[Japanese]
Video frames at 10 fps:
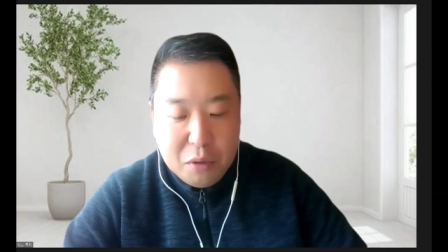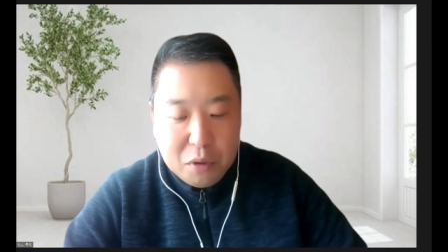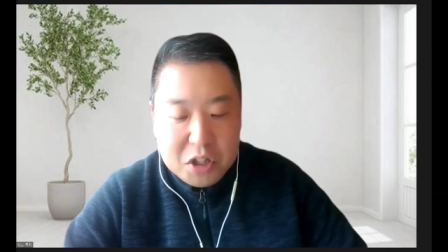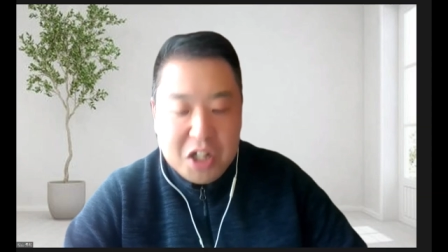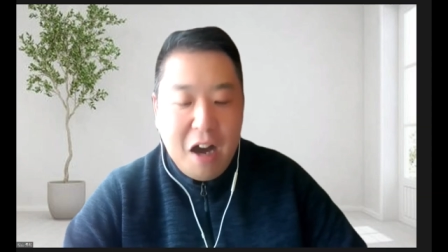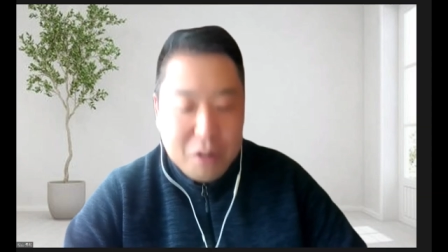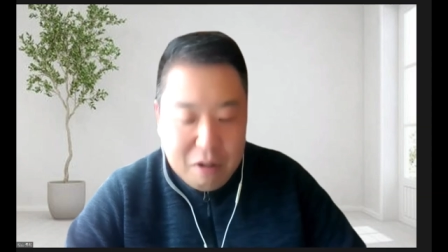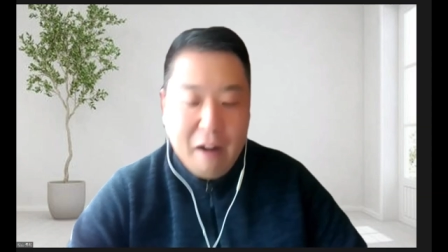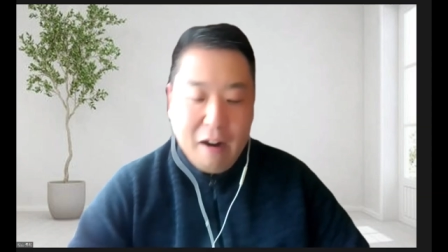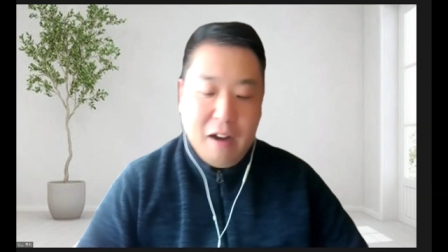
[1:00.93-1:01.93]
の津軽
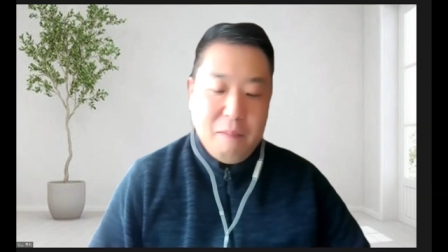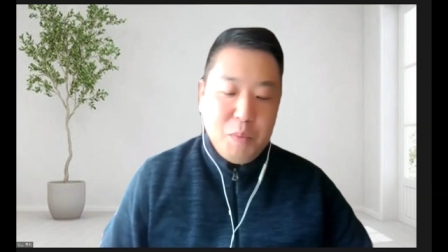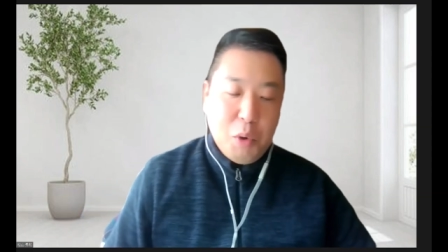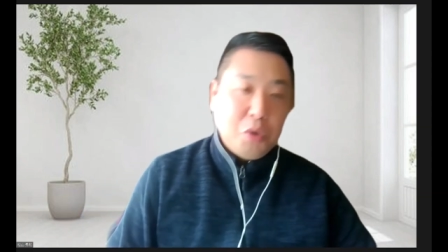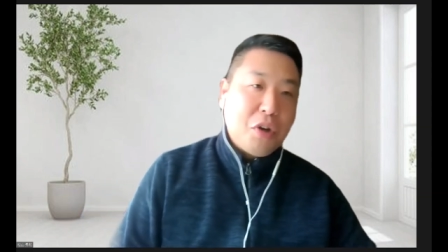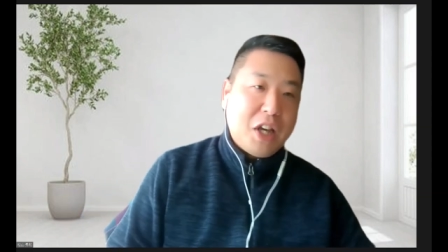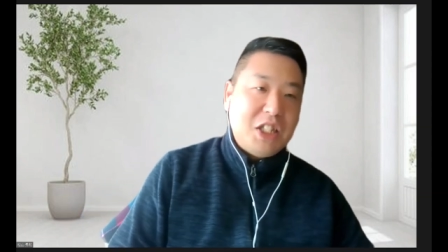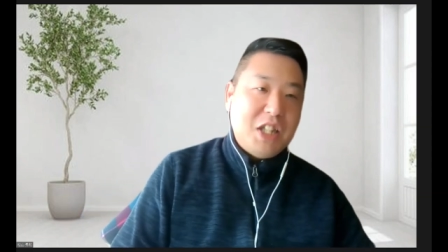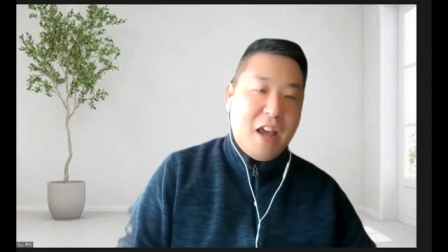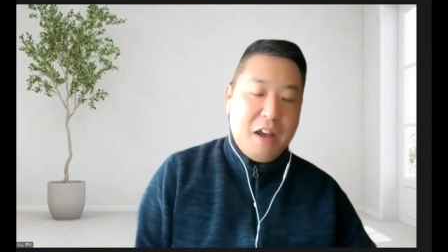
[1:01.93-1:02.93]
からお届けし
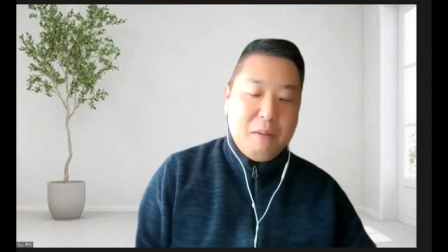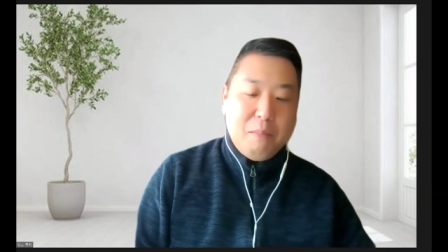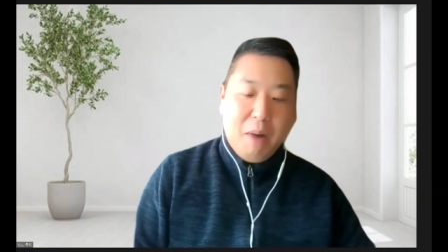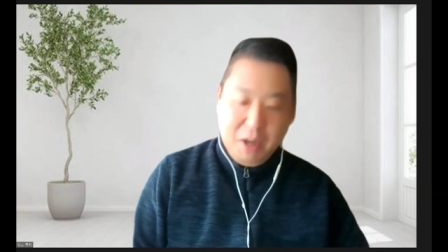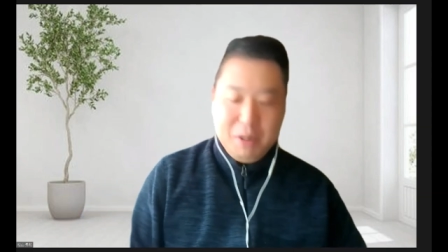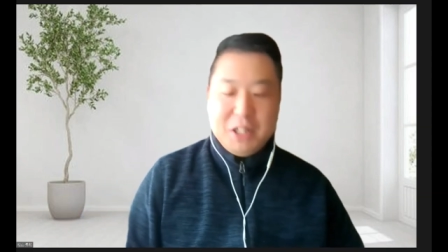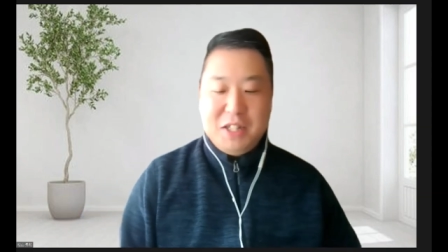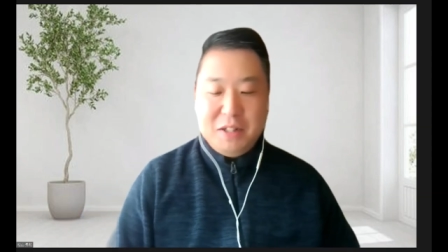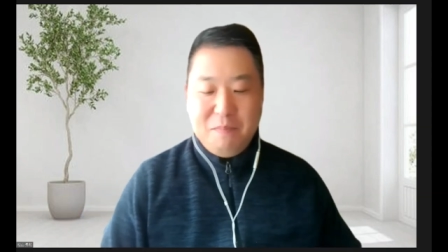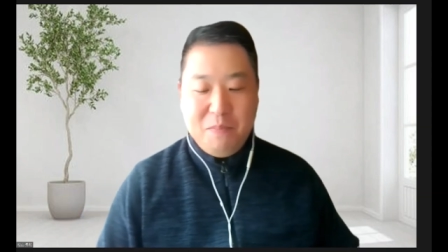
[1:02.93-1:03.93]
てまいります。
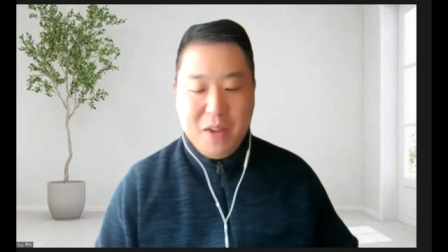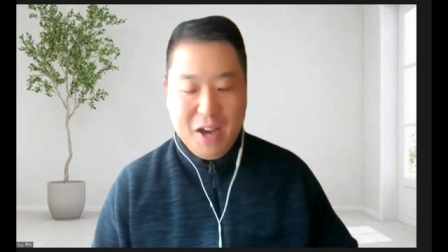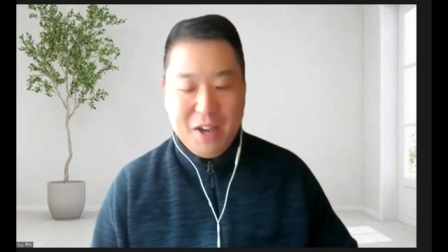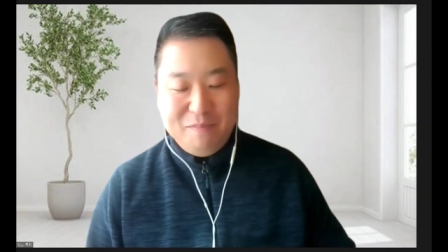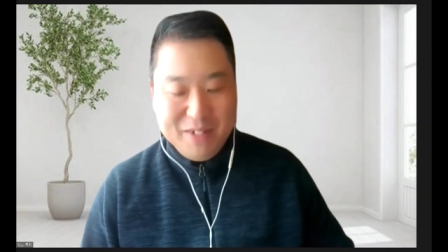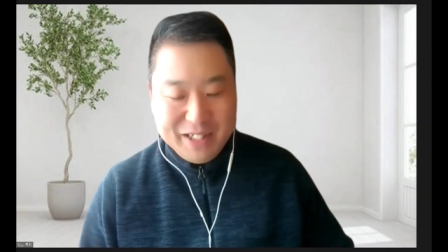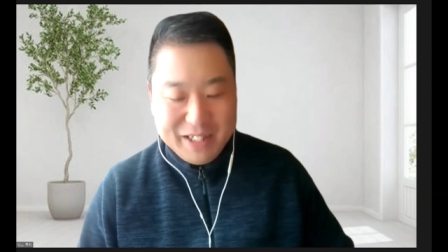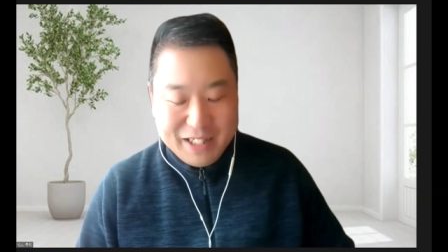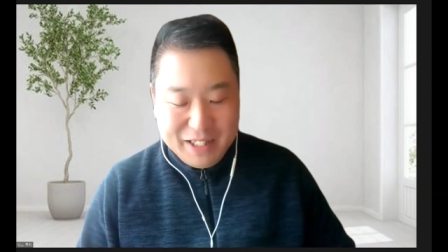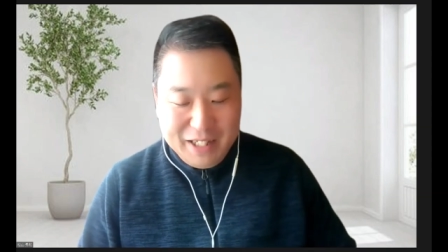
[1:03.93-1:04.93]
はい。
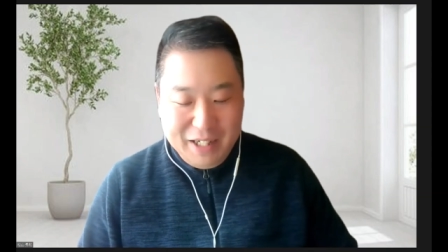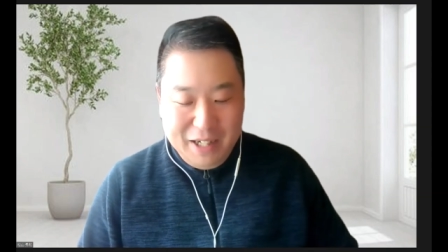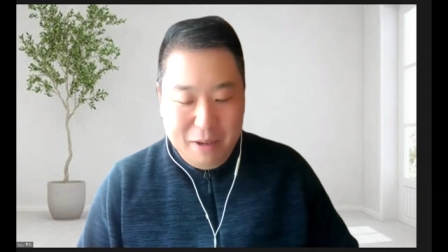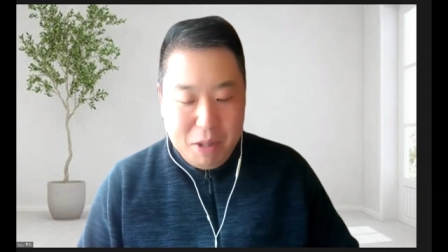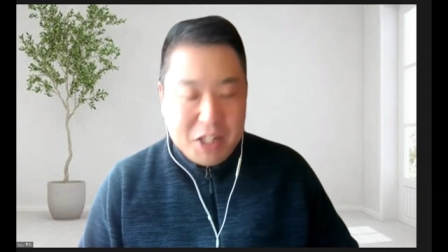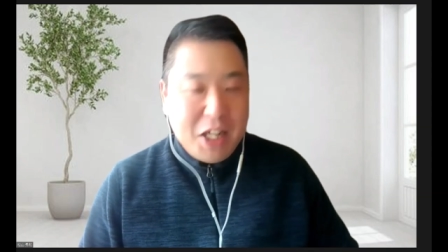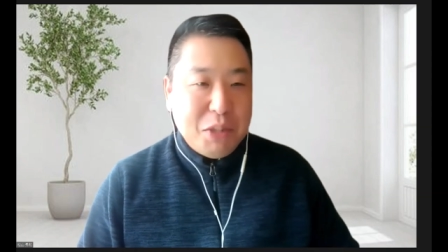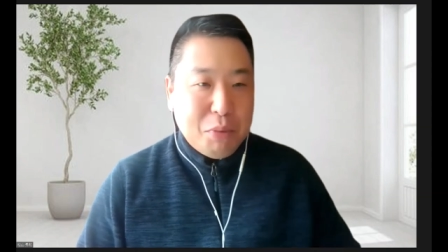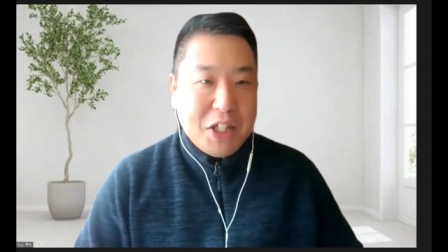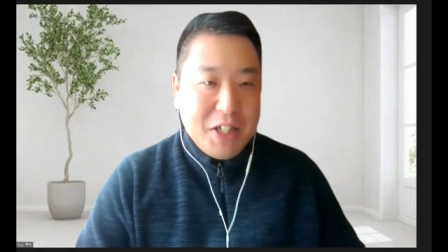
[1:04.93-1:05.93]
メッセージ
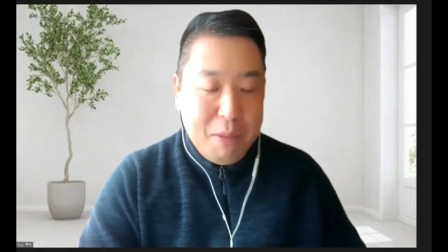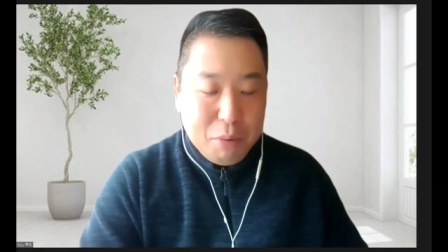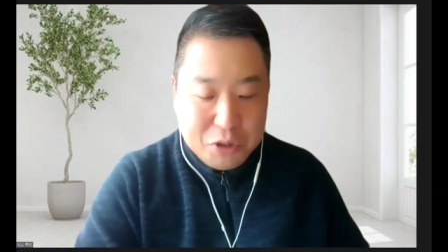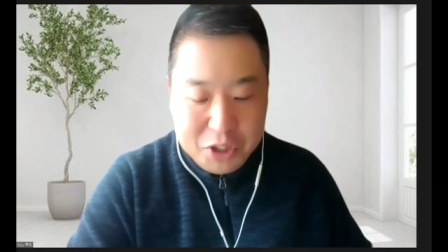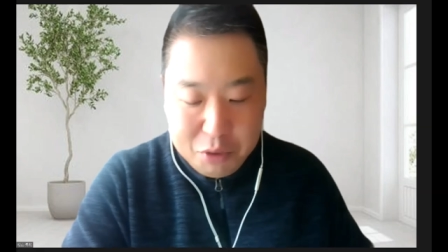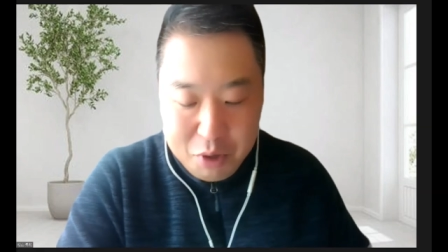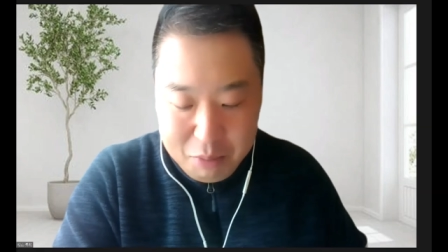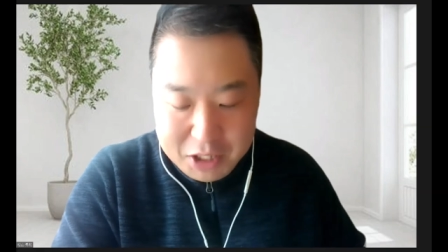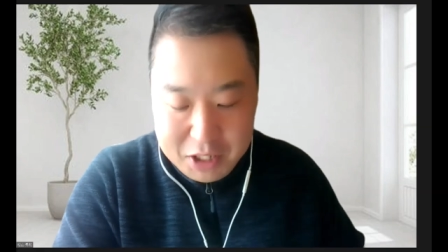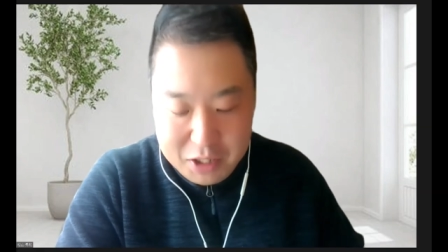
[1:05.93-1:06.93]
もですね、募集しており
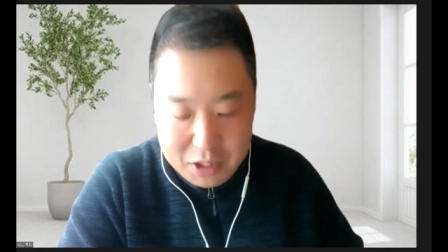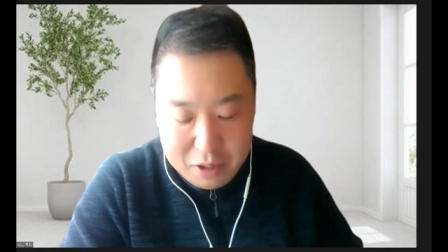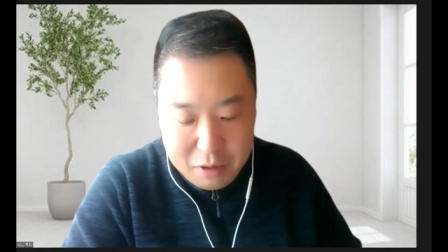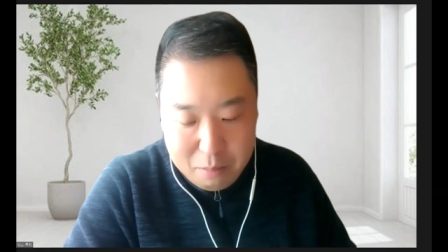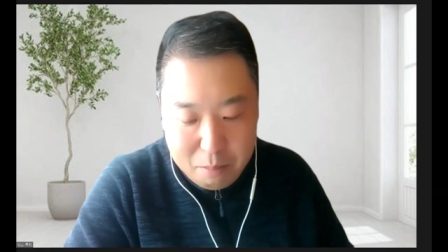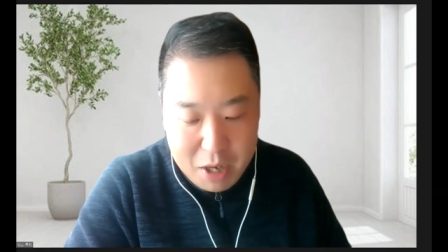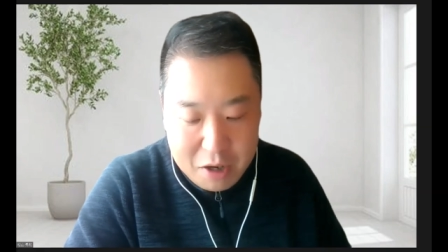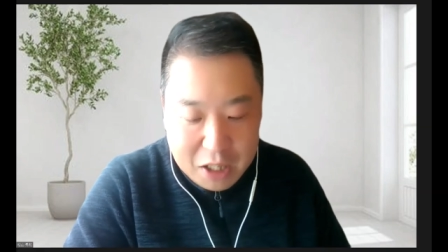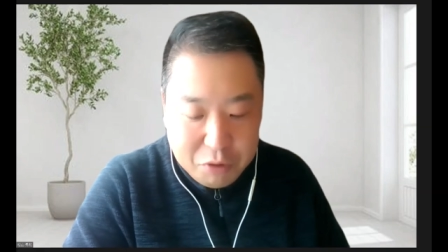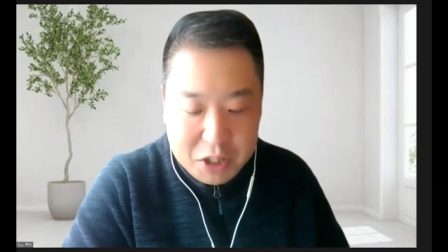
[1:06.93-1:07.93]
ます。
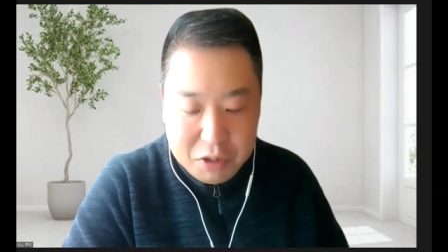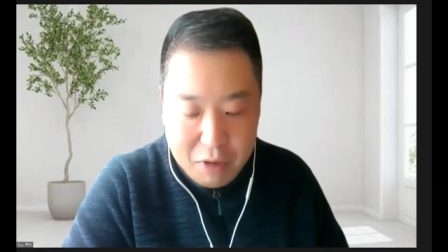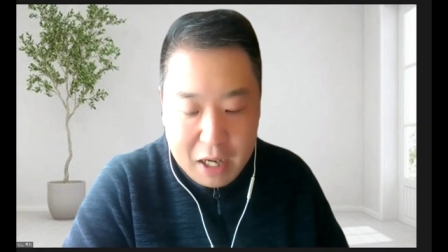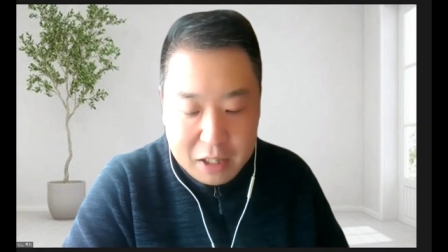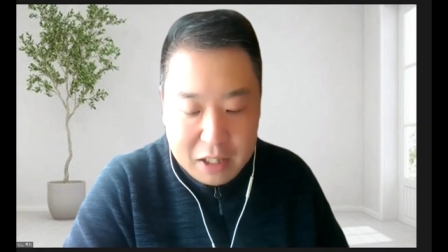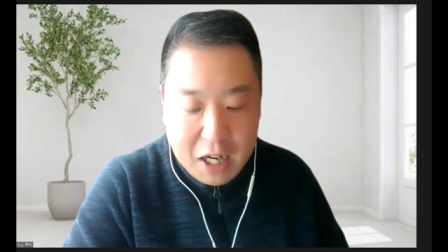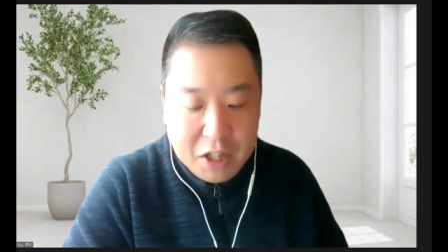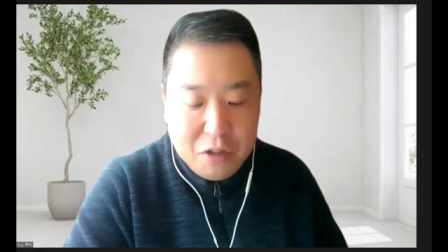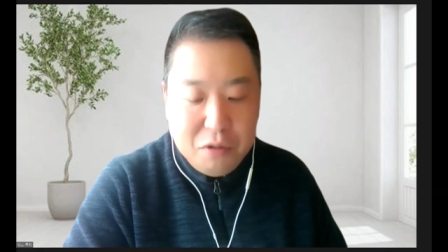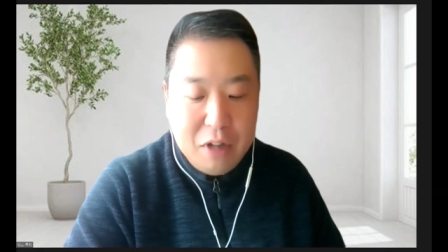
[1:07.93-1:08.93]
メールアドレスは
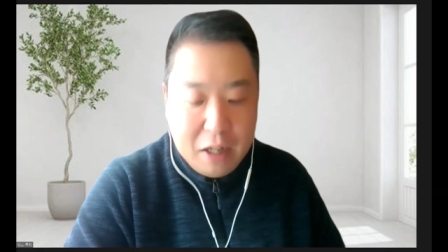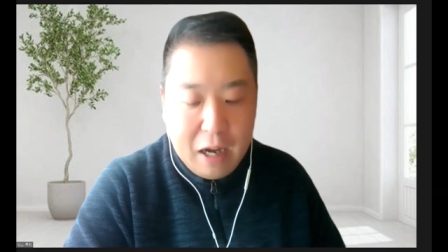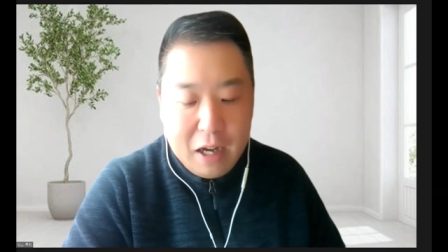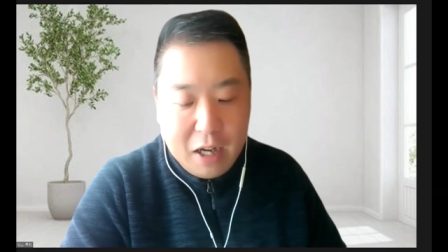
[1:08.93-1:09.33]
797